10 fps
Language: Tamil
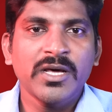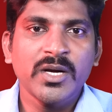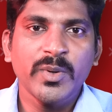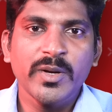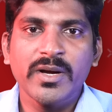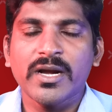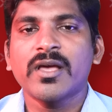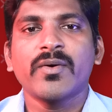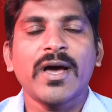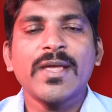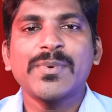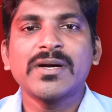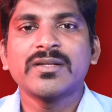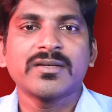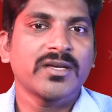மறுபடியும் நடக்க
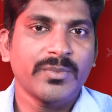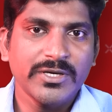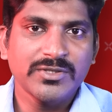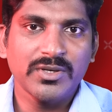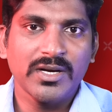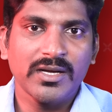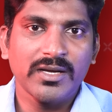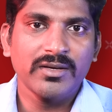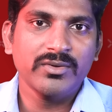வாய்ப்புகள் இருக்குது அப்படின்னு சொல்கிறாங்க